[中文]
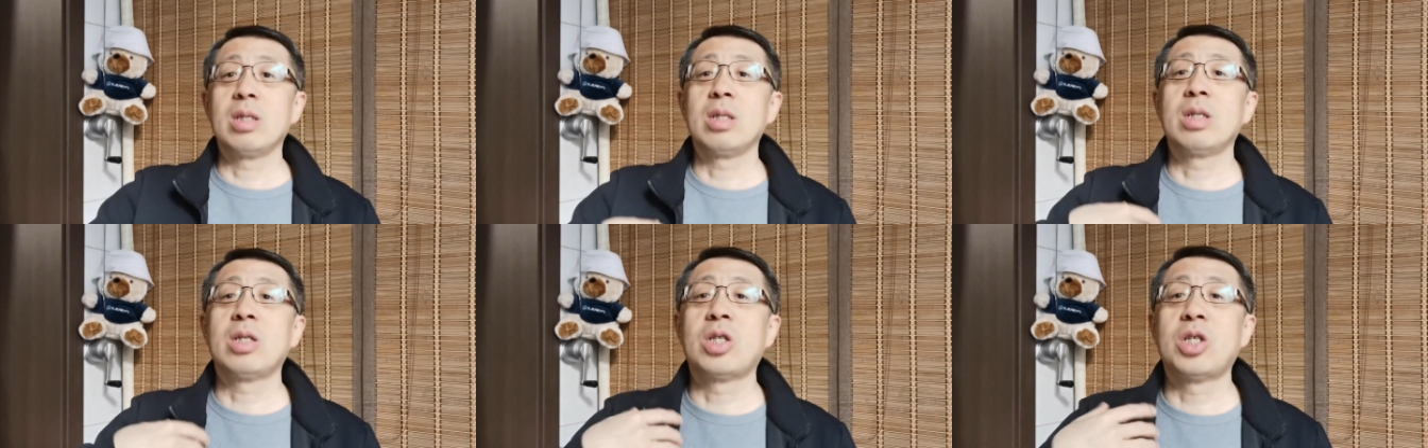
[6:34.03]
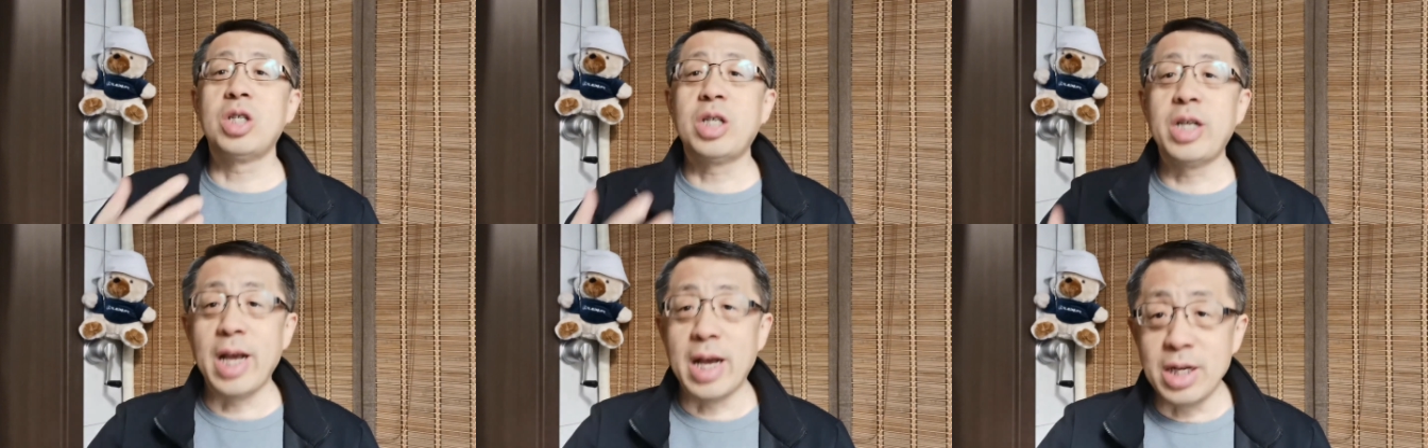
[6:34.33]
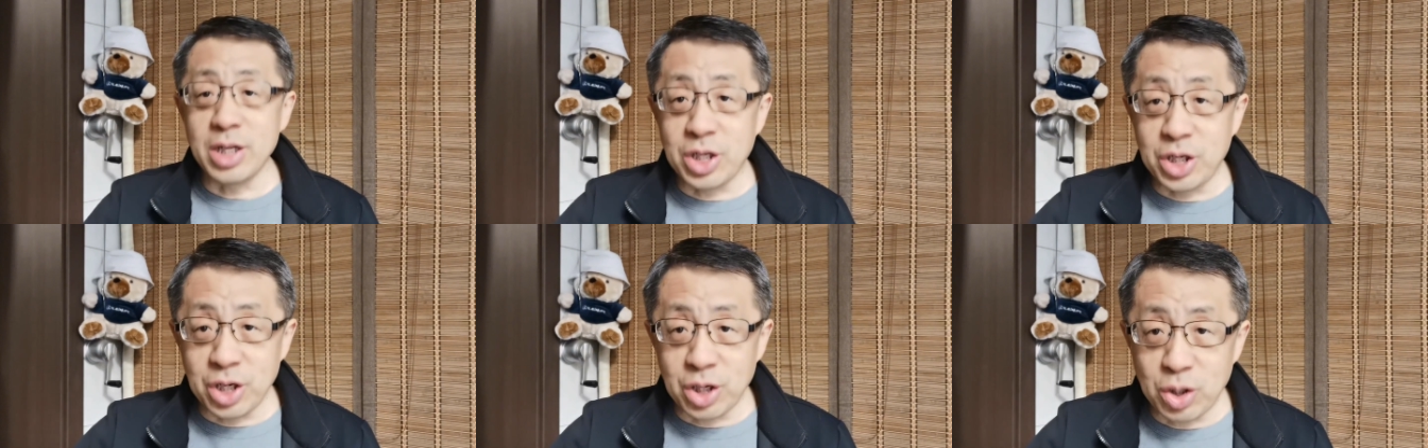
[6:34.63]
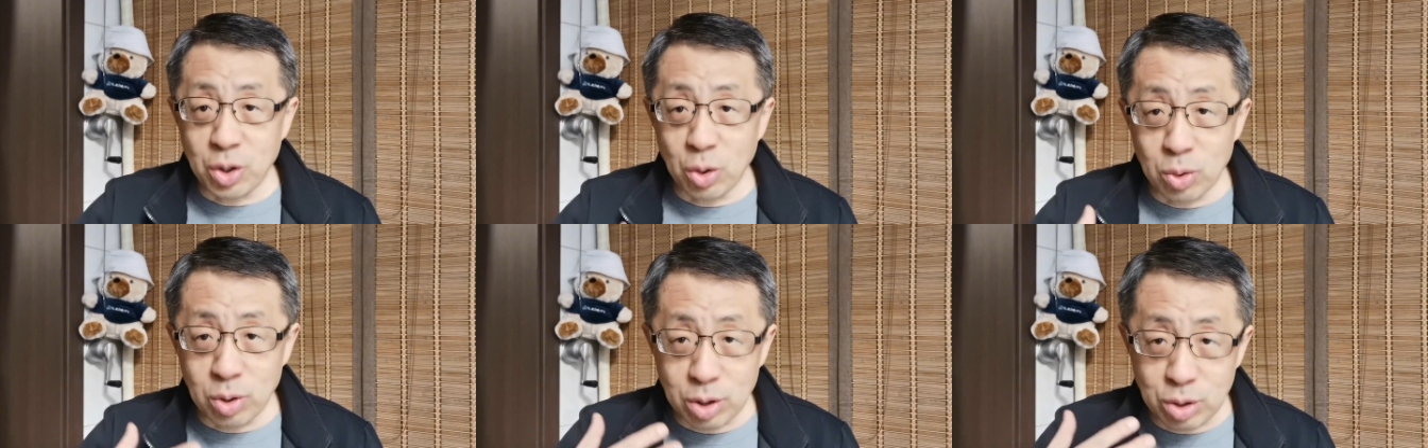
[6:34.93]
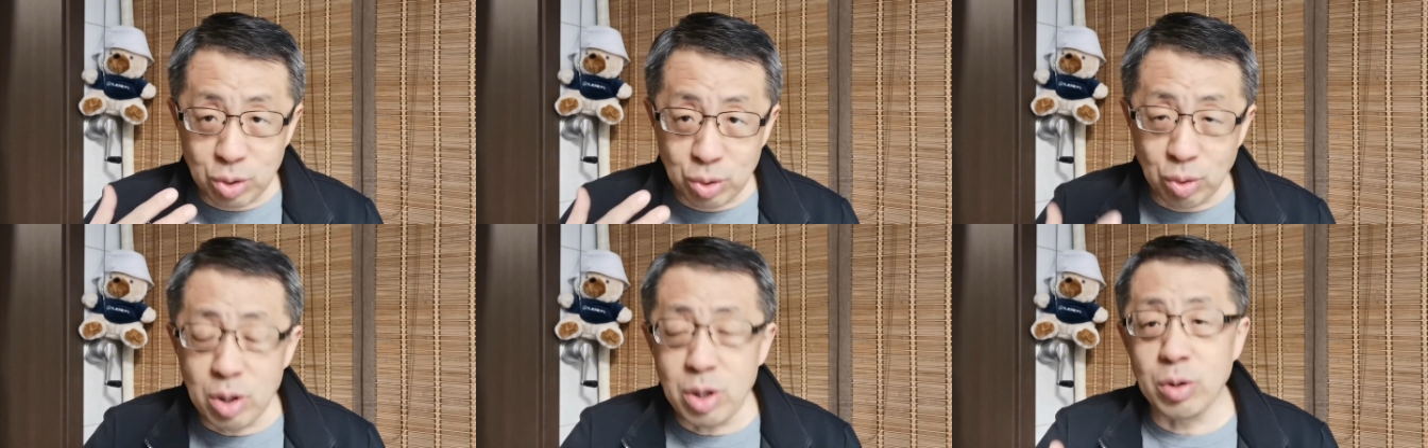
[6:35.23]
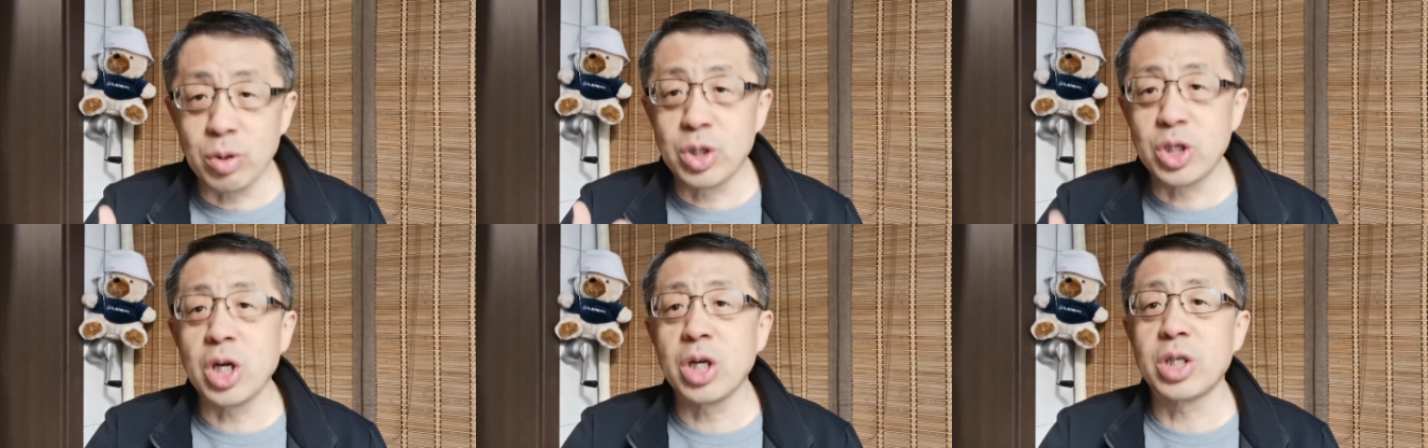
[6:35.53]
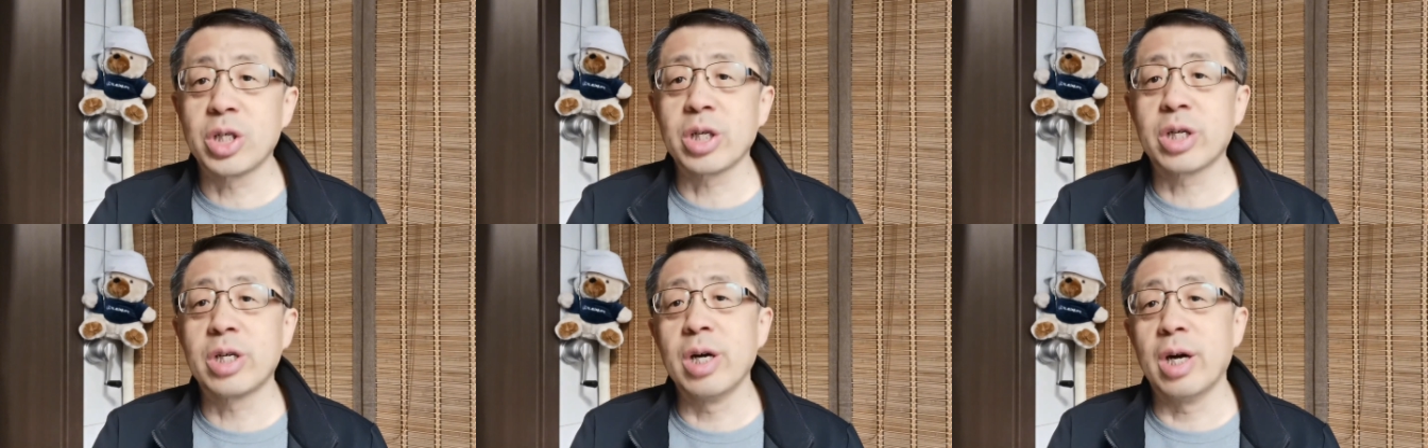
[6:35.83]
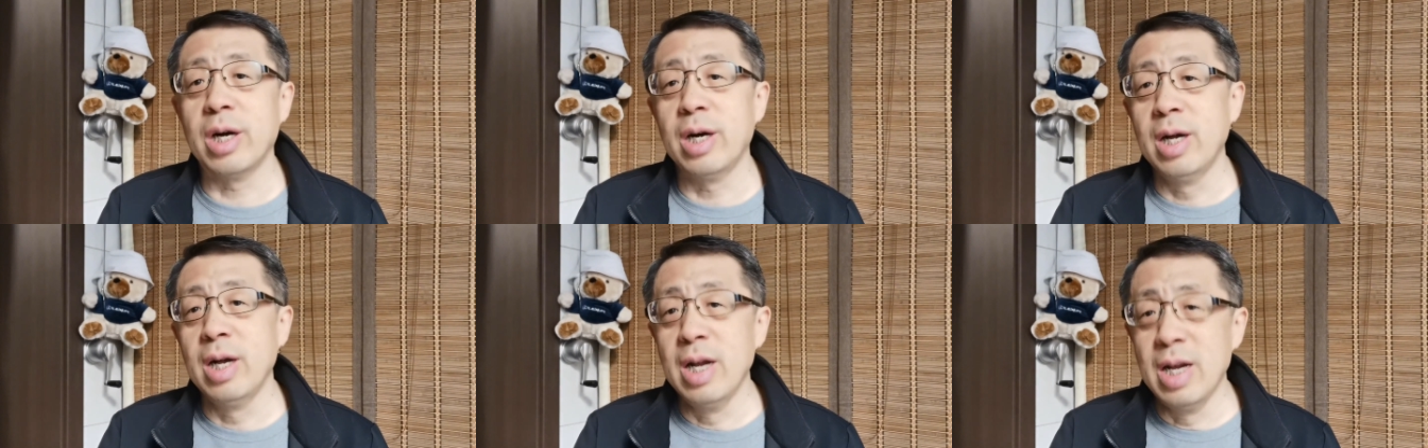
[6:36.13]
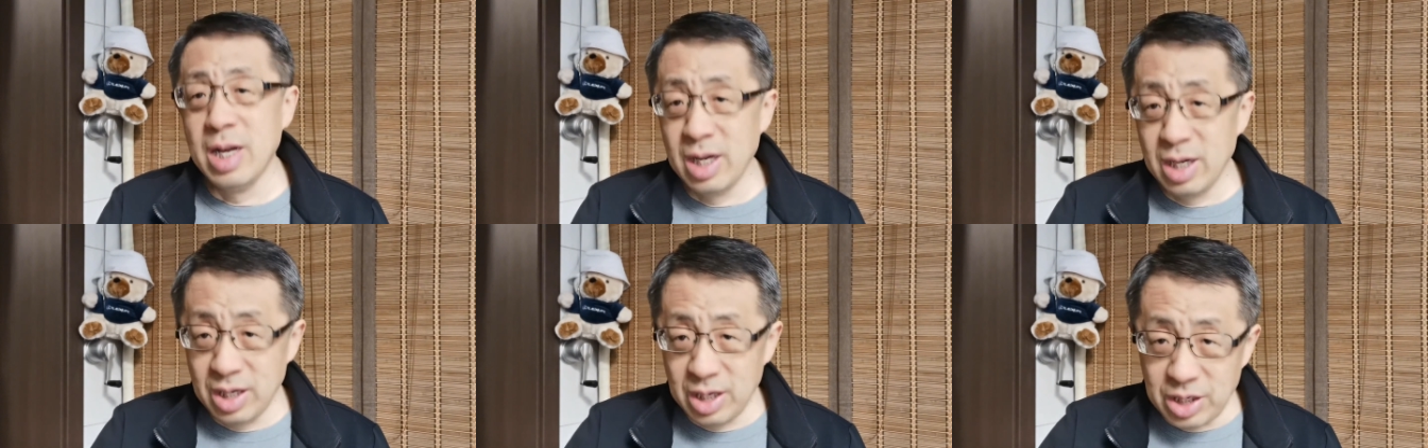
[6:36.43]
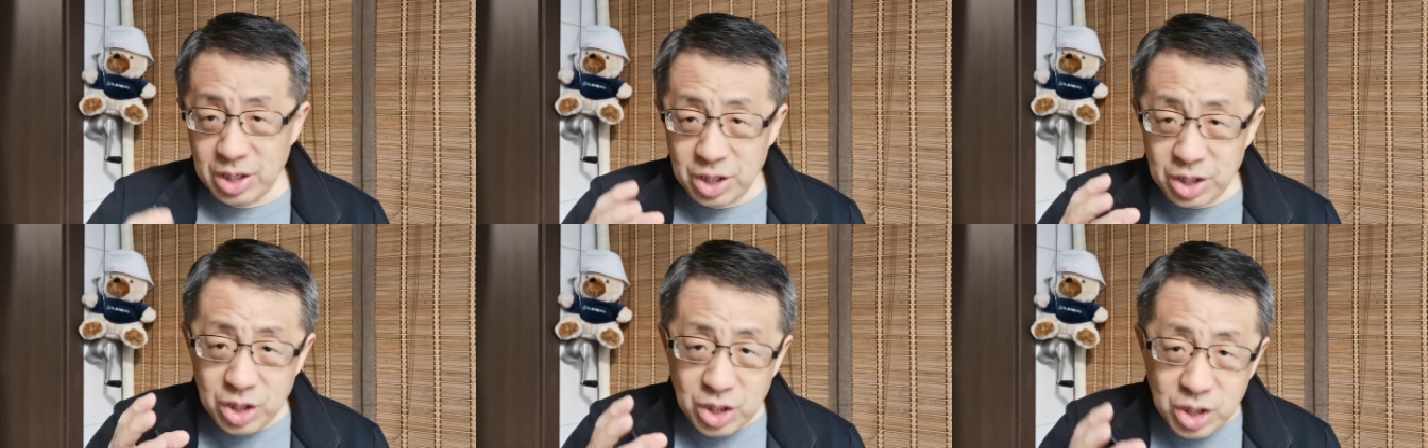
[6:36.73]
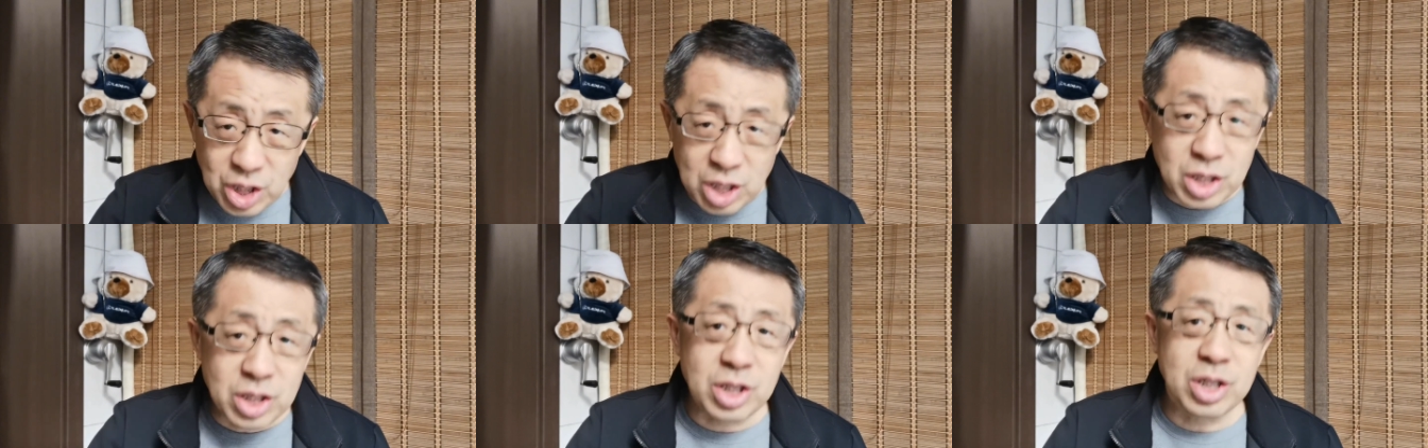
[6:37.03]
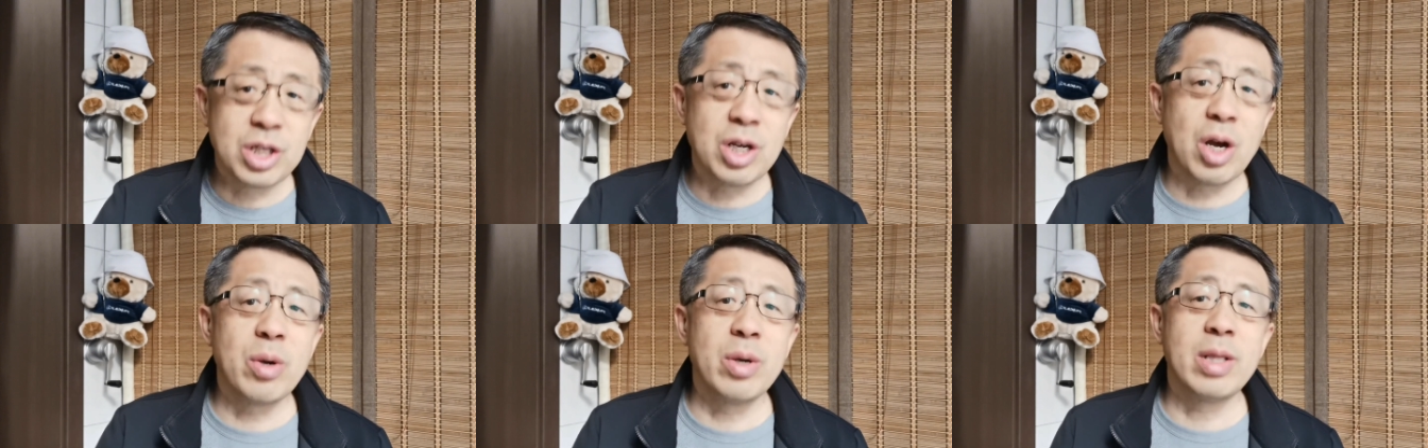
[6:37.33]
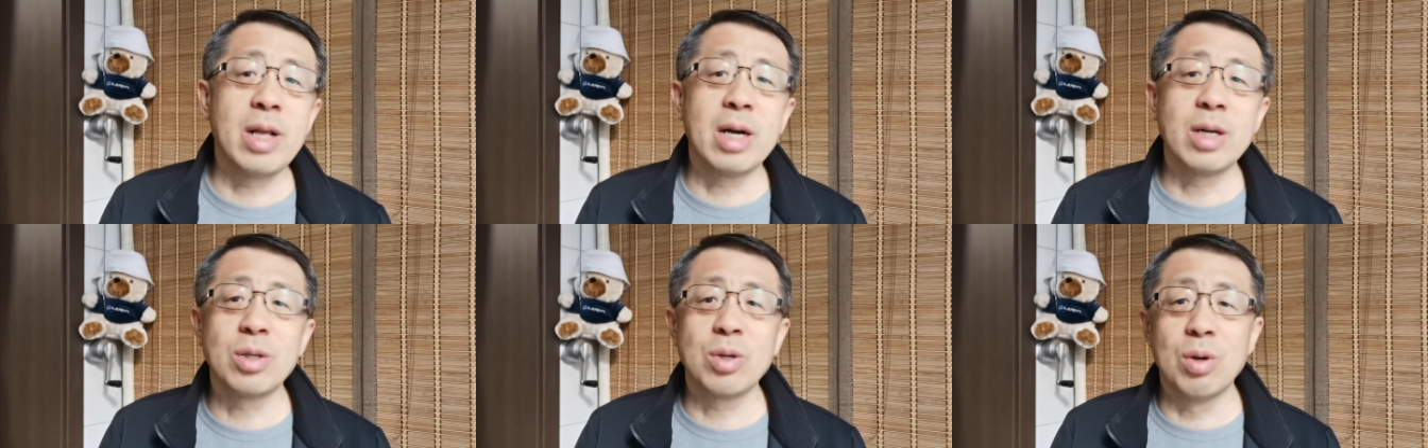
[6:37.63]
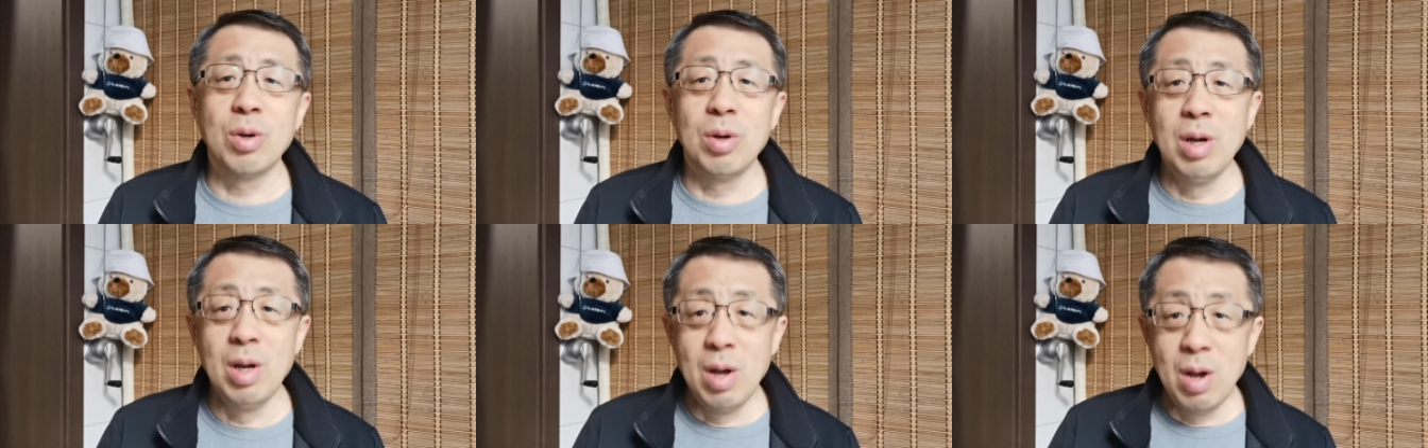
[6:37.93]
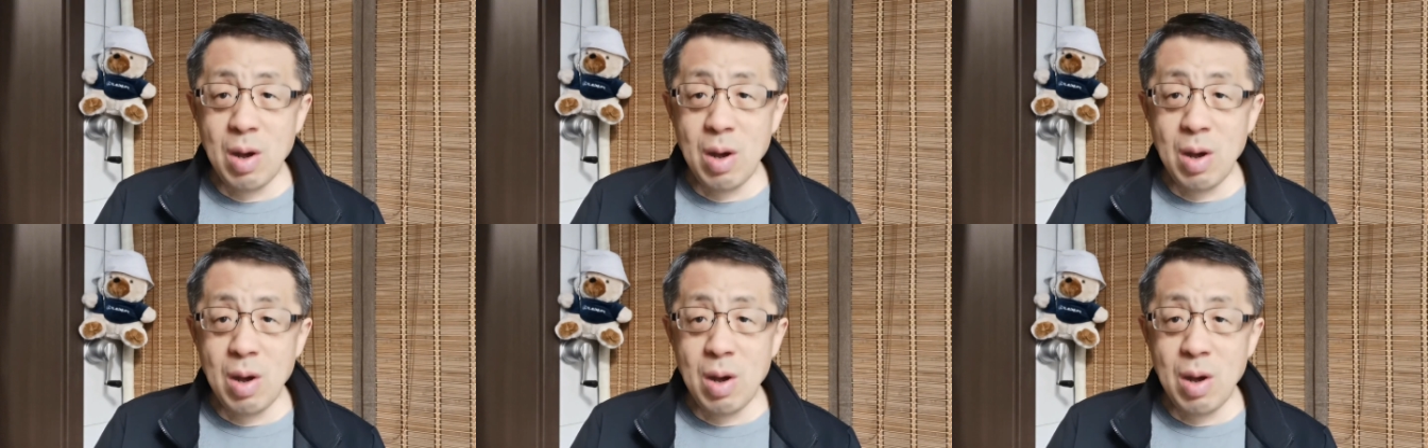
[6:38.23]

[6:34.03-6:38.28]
之前接受的所有政治课以及政治教育当中，